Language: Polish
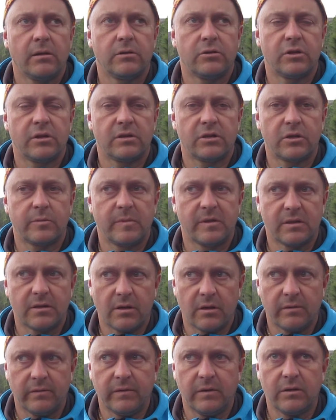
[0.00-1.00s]
czy jesteśmy
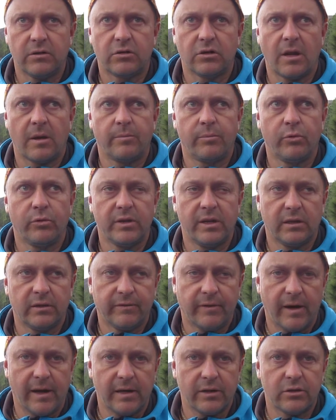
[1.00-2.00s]
zdrowi, czy nam puchnie
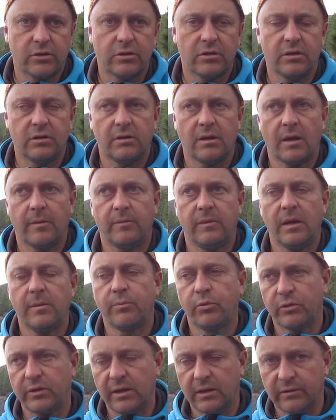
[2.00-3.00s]
twarz, czy nam nie
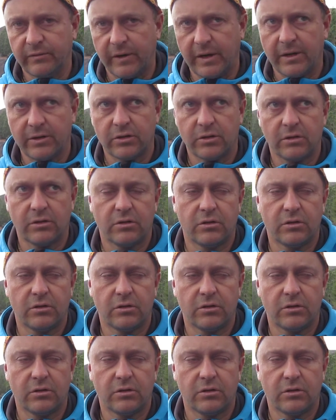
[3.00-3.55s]
puchnie twarz,